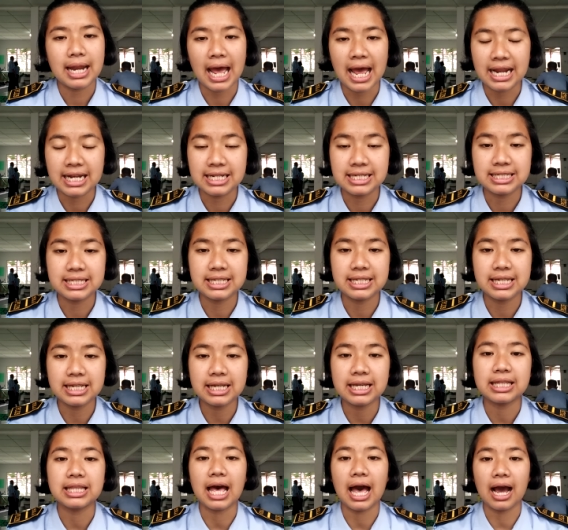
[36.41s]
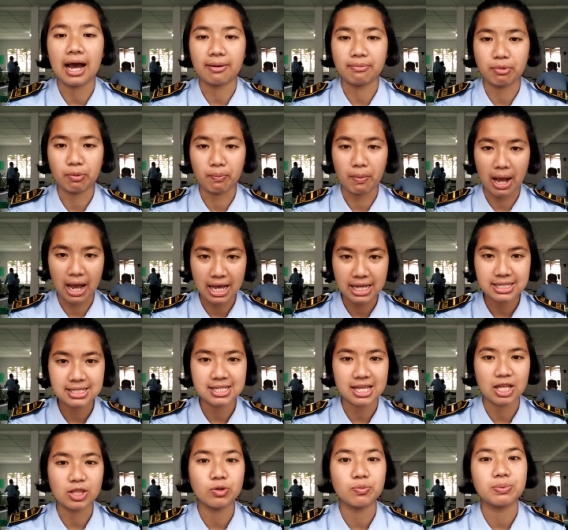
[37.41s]
Nah, di sini kita akan membahas
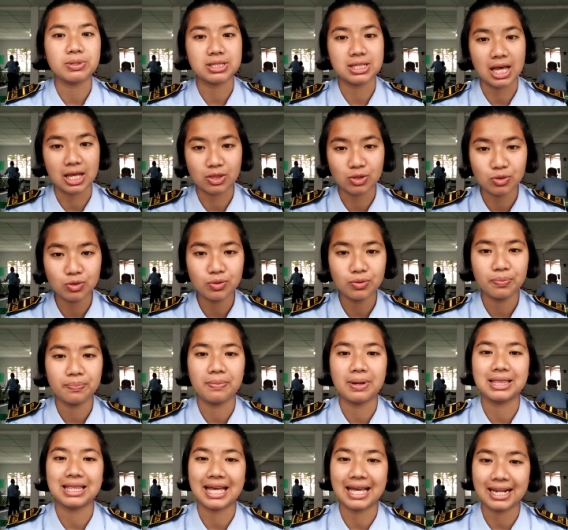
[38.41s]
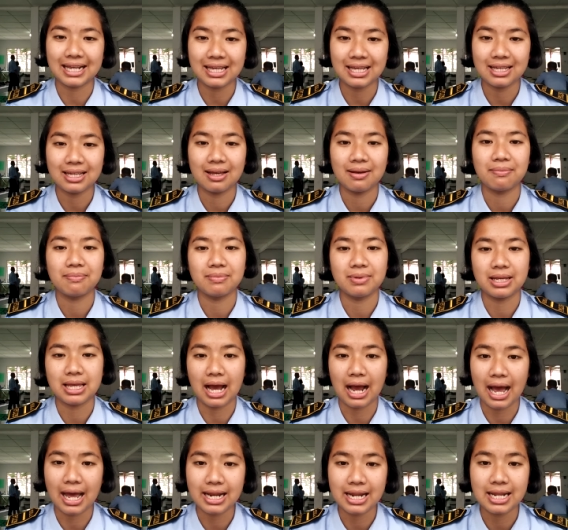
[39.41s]
satu persatu materi
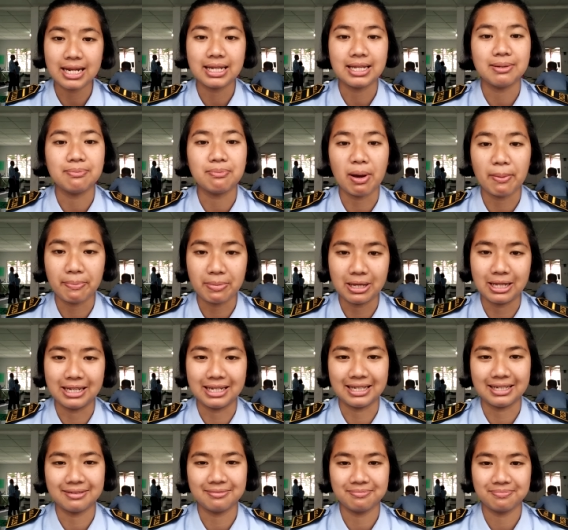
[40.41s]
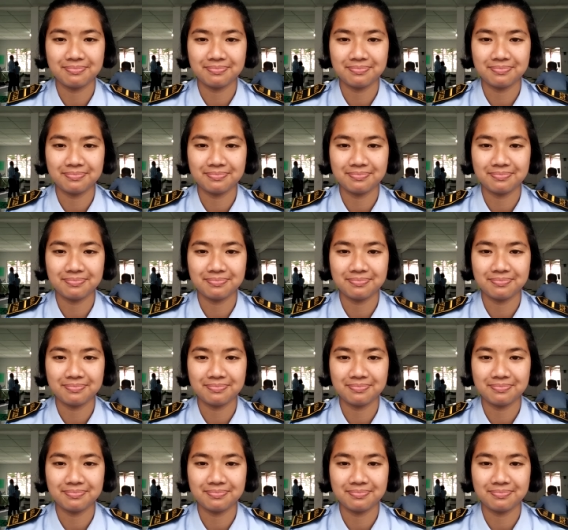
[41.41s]
yang ada di bab ini.